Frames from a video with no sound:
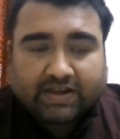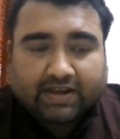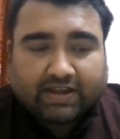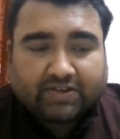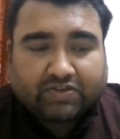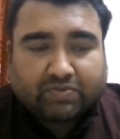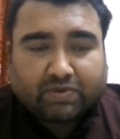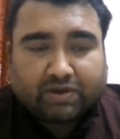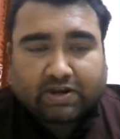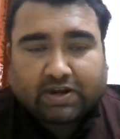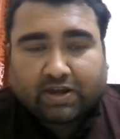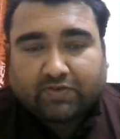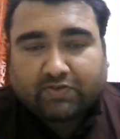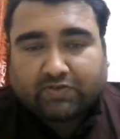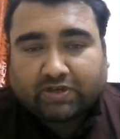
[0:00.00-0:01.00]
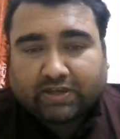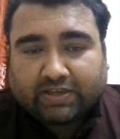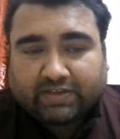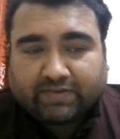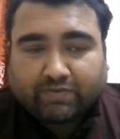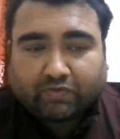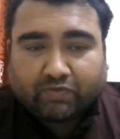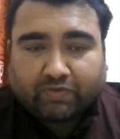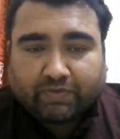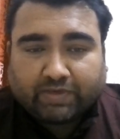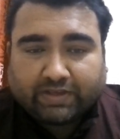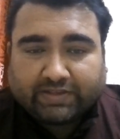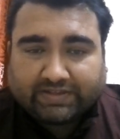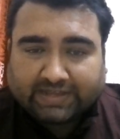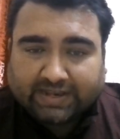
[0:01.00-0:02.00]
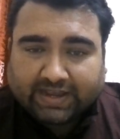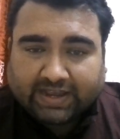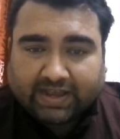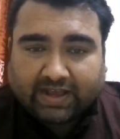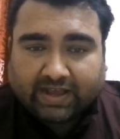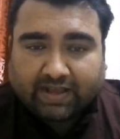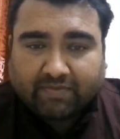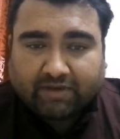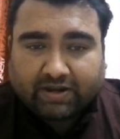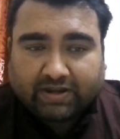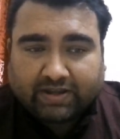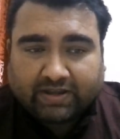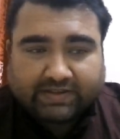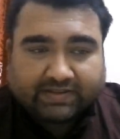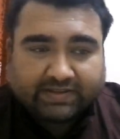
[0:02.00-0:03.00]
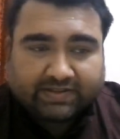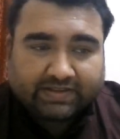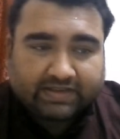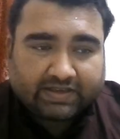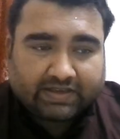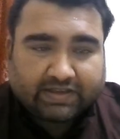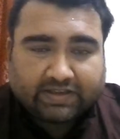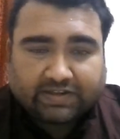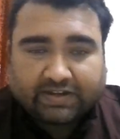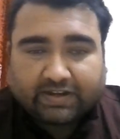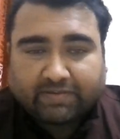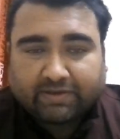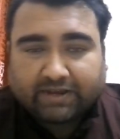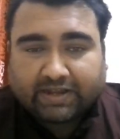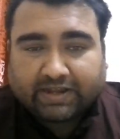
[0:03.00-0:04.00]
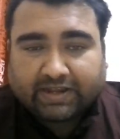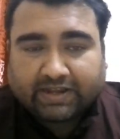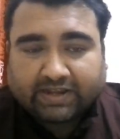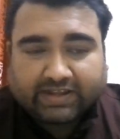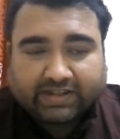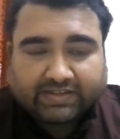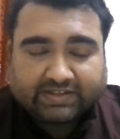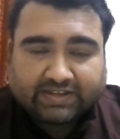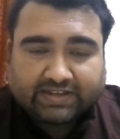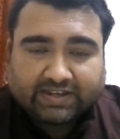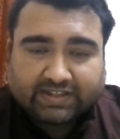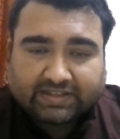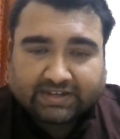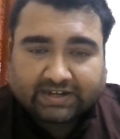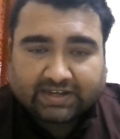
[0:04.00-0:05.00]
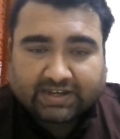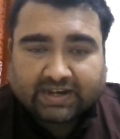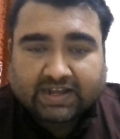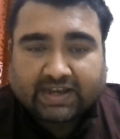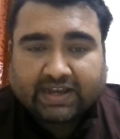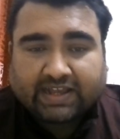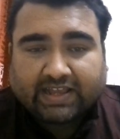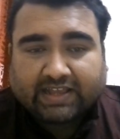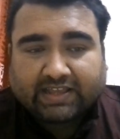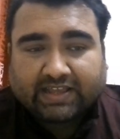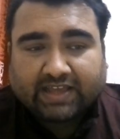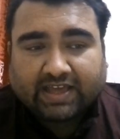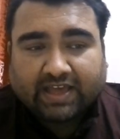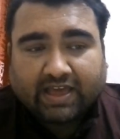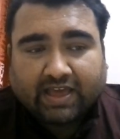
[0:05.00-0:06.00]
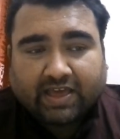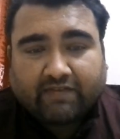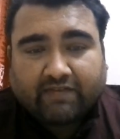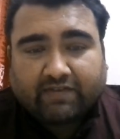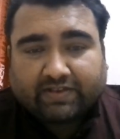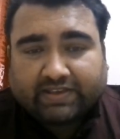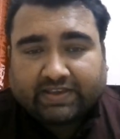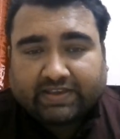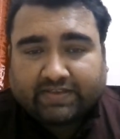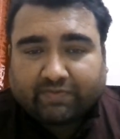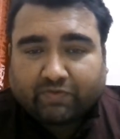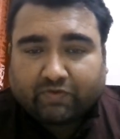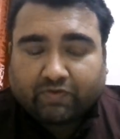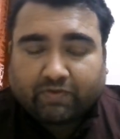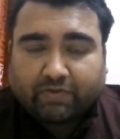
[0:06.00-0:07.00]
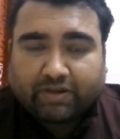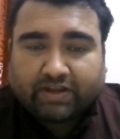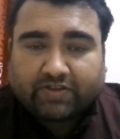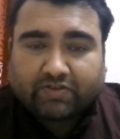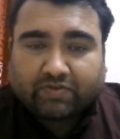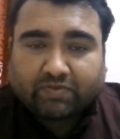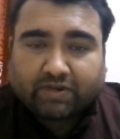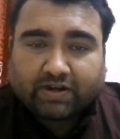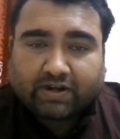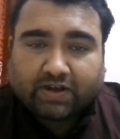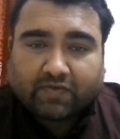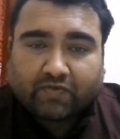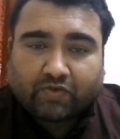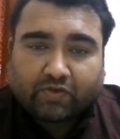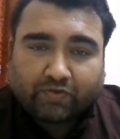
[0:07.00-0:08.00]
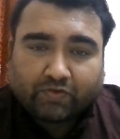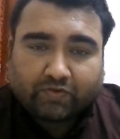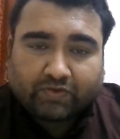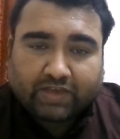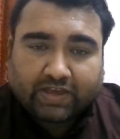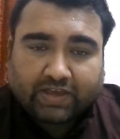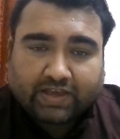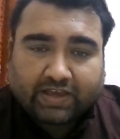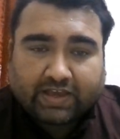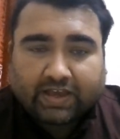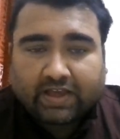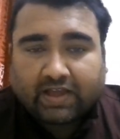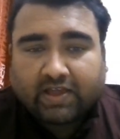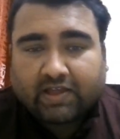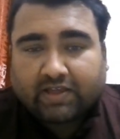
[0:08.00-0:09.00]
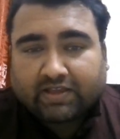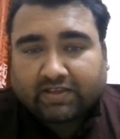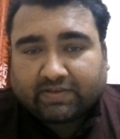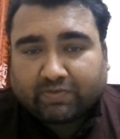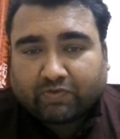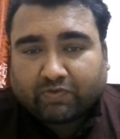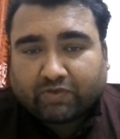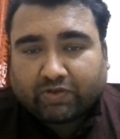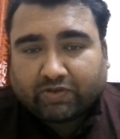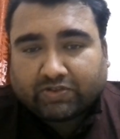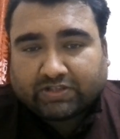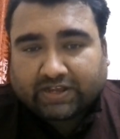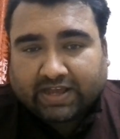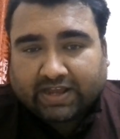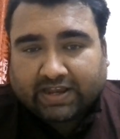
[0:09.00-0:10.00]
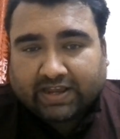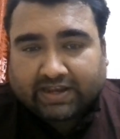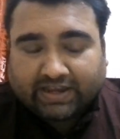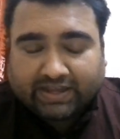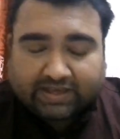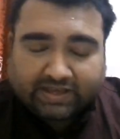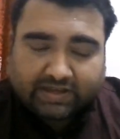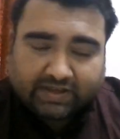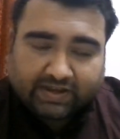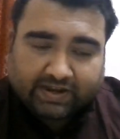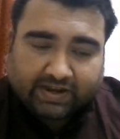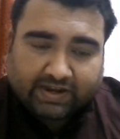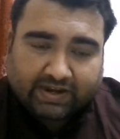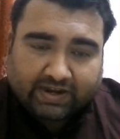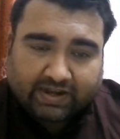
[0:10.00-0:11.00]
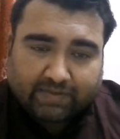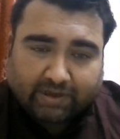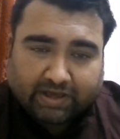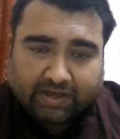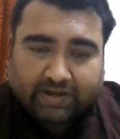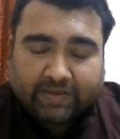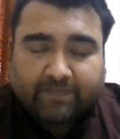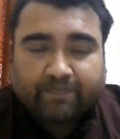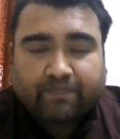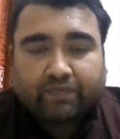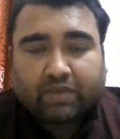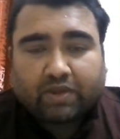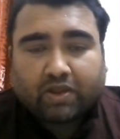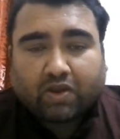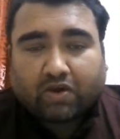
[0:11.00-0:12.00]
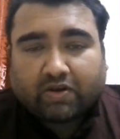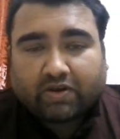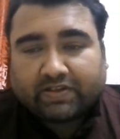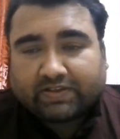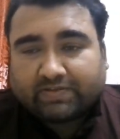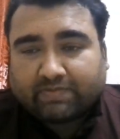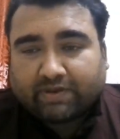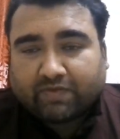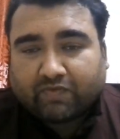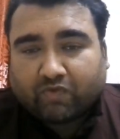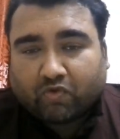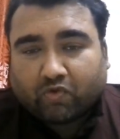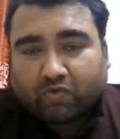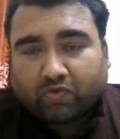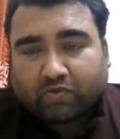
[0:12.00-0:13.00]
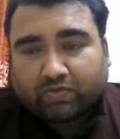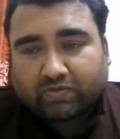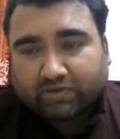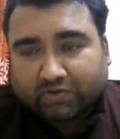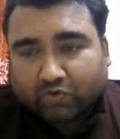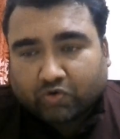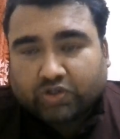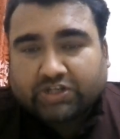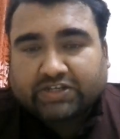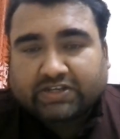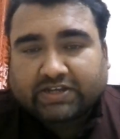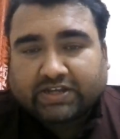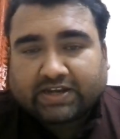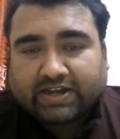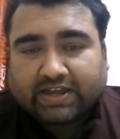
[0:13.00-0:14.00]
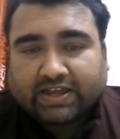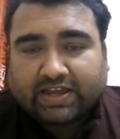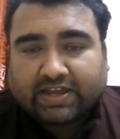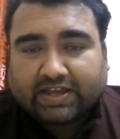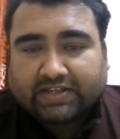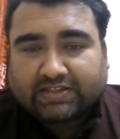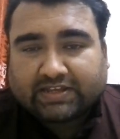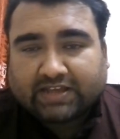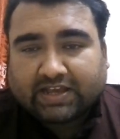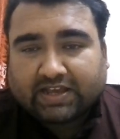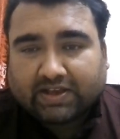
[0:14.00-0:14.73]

राजकुमार राव जो है इस मूवी में जीरे का काम कर रहे हैं जैसे खिचड़ी बनाने के लिए जीरे का तड़का लगाया जाता है वैसे ही इस मूवी में राजकुमार राव को यूज़ किया गया इस मूवी को चलाने के लिए क्रिकेट के बहाने और इसमें वो कोशिश कर रहे हैं अच्छा